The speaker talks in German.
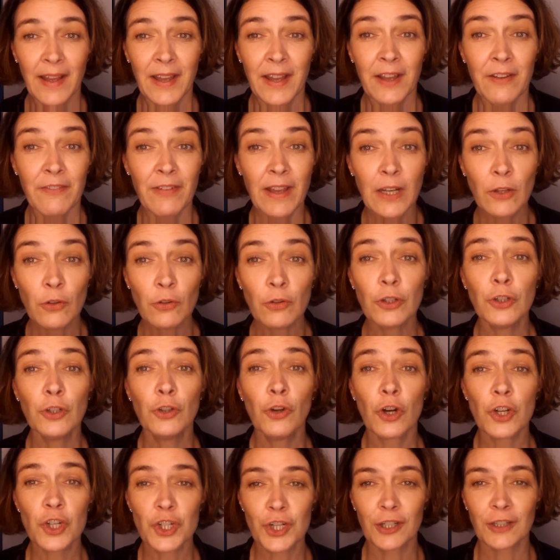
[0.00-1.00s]
Wenn du in
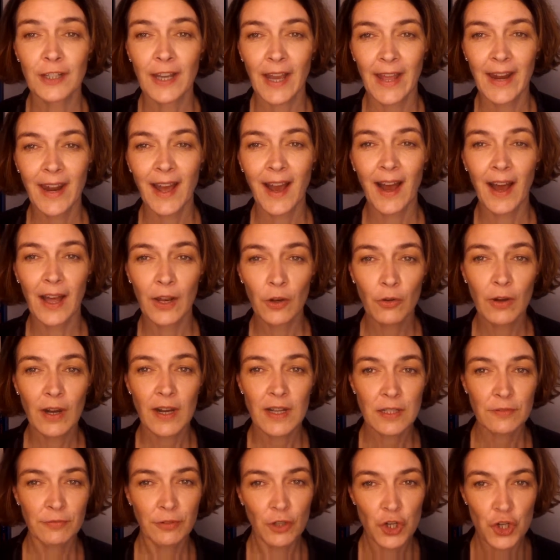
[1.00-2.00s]
Deutschland keine Ahnung
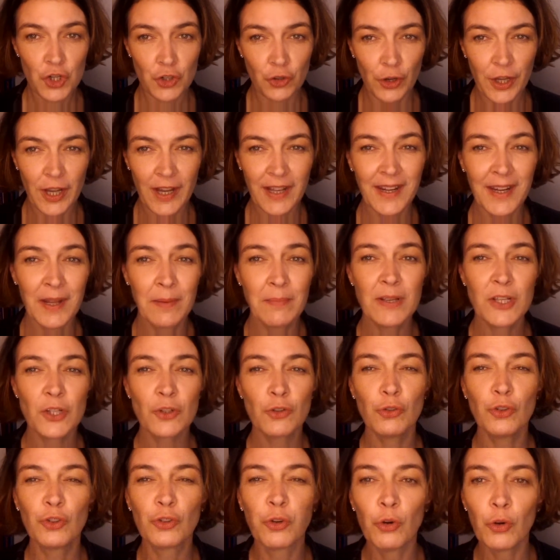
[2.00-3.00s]
hast von Steuern, dann bist
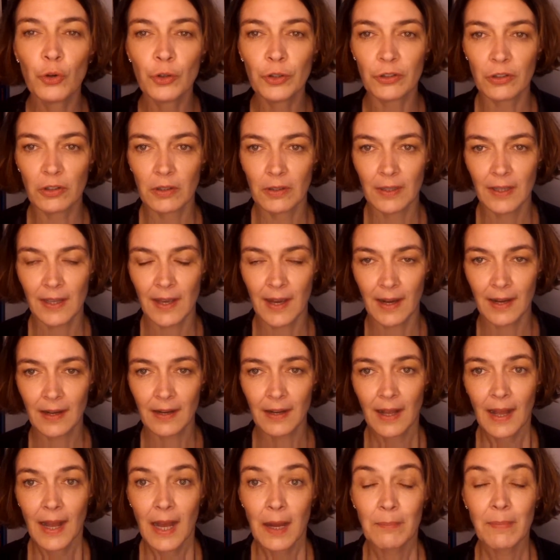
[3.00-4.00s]
du tot. Ja,
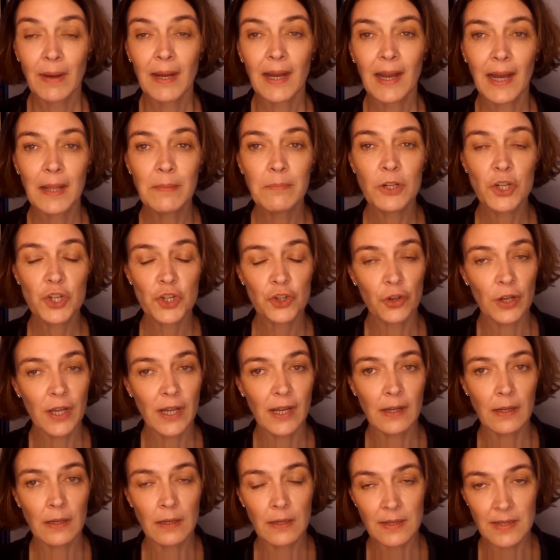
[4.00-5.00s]
man kann mit
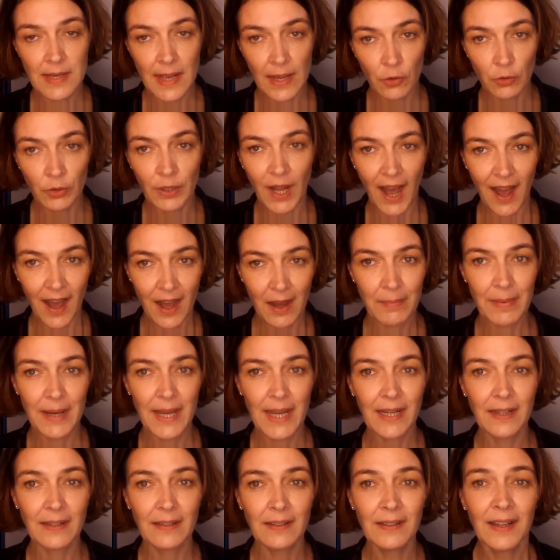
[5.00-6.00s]
Steuern sehr gut
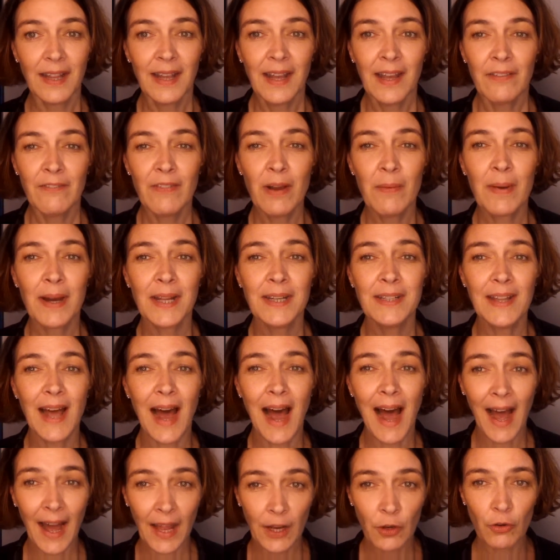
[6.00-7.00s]
arbeiten, wenn man
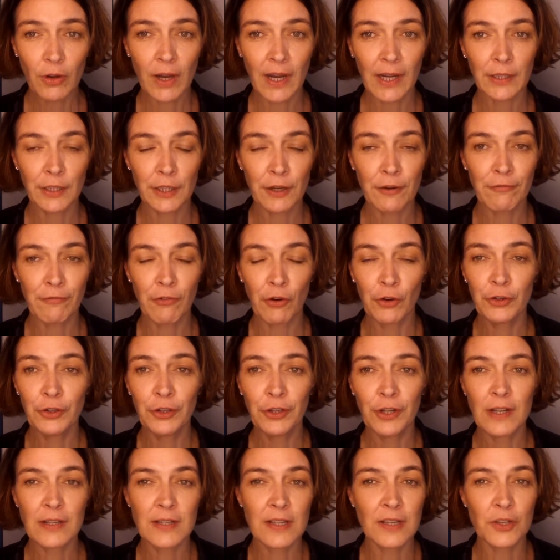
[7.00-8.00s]
Ahnung hat
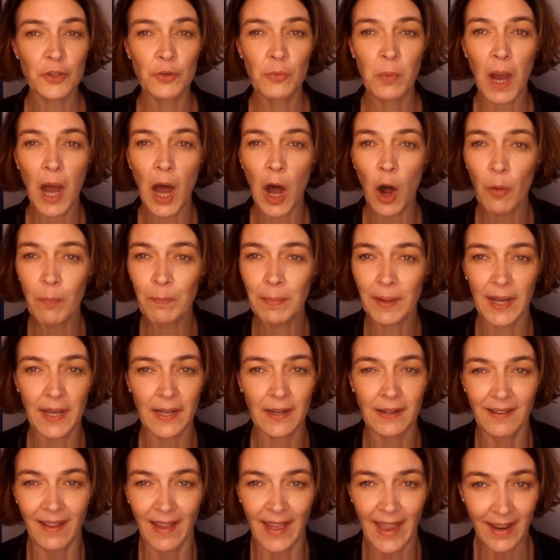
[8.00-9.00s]
davon. Es ist überhaupt
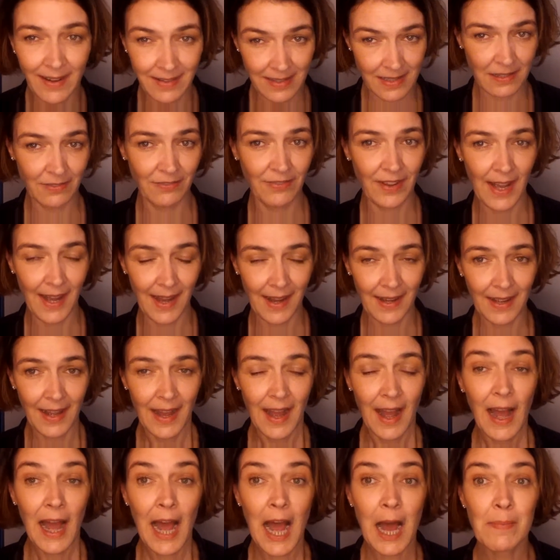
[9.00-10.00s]
kein Hexenwerk,
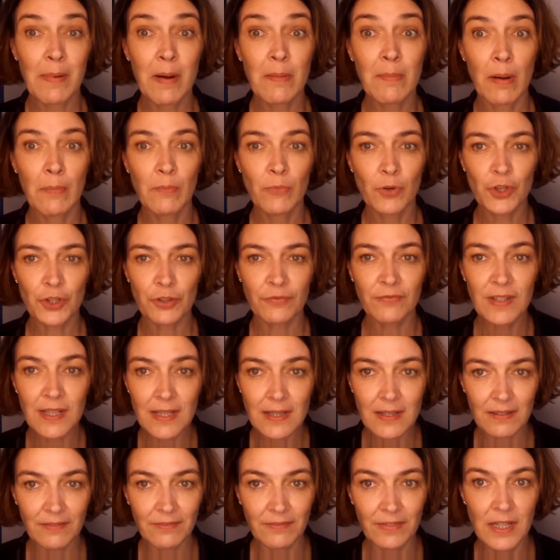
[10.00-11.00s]
aber man muss
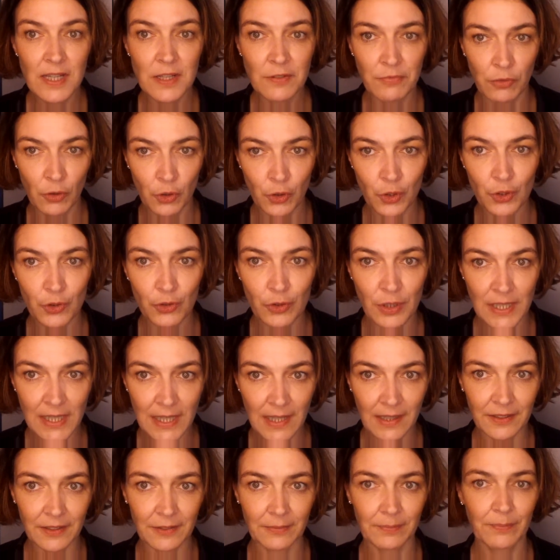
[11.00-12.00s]
wissen, wie es
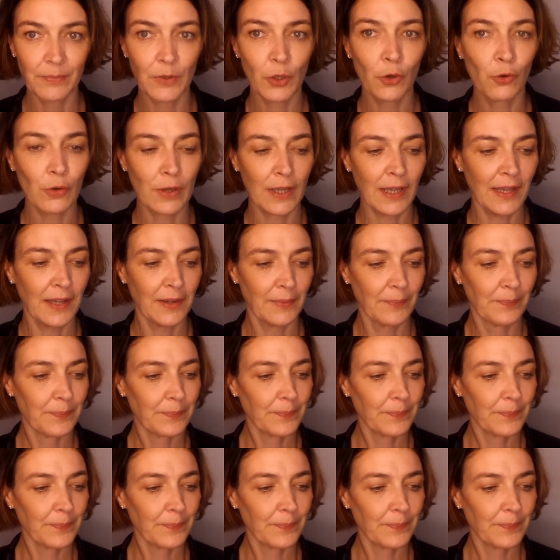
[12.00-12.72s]
funktioniert. Okay.